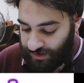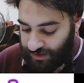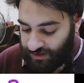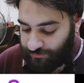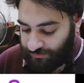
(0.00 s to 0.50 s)

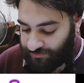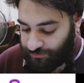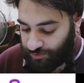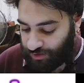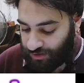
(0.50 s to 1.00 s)
هيبقى في
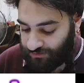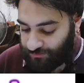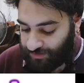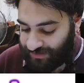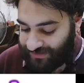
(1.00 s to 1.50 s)
مرحلة
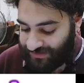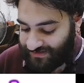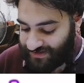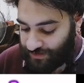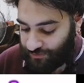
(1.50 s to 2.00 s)

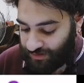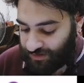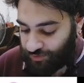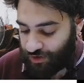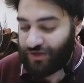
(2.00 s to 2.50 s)
بيزكس أو اللي هي
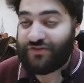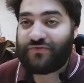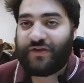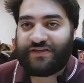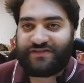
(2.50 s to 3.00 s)
مرحلة
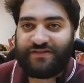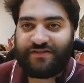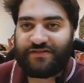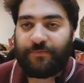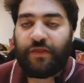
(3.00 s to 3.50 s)

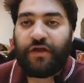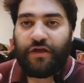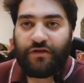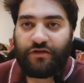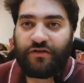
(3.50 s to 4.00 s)
تأسيس
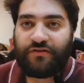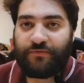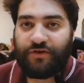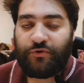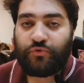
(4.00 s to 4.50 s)
إنك أنت
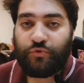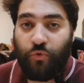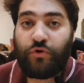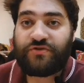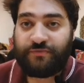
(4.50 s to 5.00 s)
بتاخد
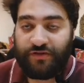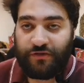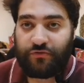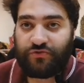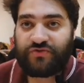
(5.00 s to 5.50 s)
كورس
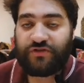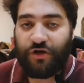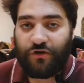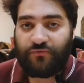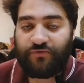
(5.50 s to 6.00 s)
بيجنرز
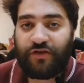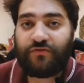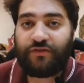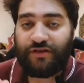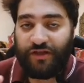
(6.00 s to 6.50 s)
تعرف
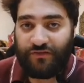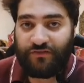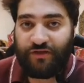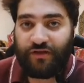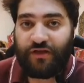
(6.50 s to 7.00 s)
إنك
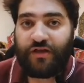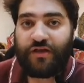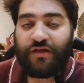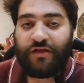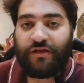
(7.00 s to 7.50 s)
أنت
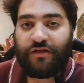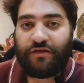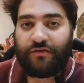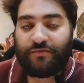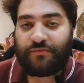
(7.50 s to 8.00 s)

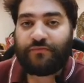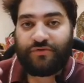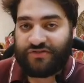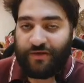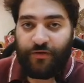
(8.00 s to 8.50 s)
آه،
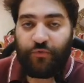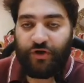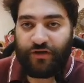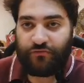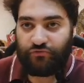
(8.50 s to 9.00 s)
بسببه
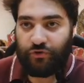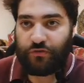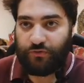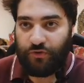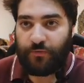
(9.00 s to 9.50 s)
يعني إن شاء
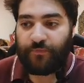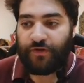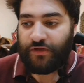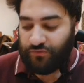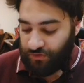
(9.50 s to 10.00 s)
الله
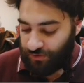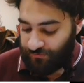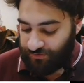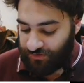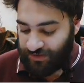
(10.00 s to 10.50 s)

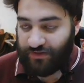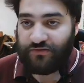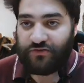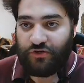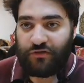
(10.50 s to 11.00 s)
تعرف إنك
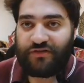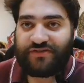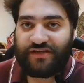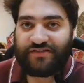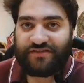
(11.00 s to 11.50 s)
أنت
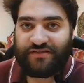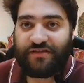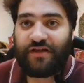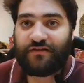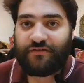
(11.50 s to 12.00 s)
تخلص
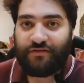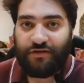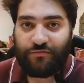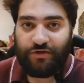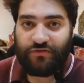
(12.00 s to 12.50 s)
أساسيات
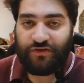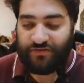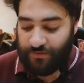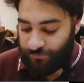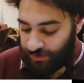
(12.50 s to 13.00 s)
المادة
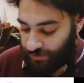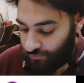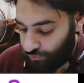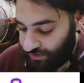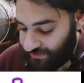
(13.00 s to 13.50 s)
دي
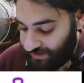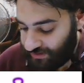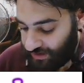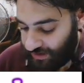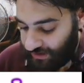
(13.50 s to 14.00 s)

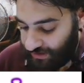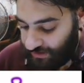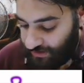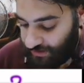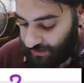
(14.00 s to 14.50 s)
وتاني حاجة
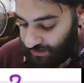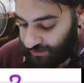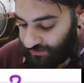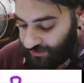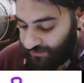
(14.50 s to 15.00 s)

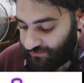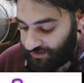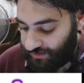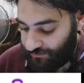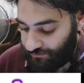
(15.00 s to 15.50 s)
انك
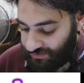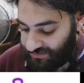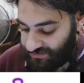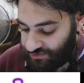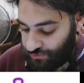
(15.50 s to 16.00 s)
انت
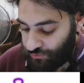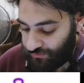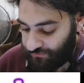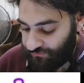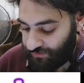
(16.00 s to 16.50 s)

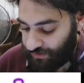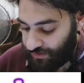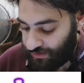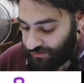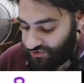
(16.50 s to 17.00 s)
بتسولف
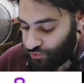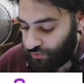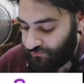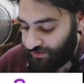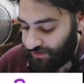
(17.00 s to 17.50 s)

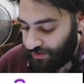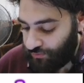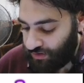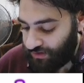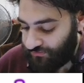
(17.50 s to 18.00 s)
سولفينج
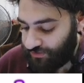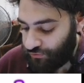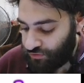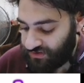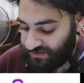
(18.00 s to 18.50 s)
او اللي فيه
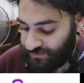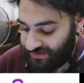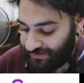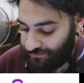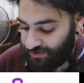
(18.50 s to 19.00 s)
كورسز
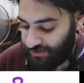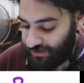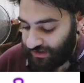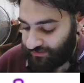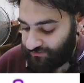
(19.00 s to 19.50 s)
بتسميه
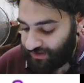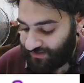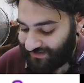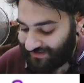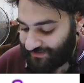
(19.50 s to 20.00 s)

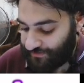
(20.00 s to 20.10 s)
الادفانسد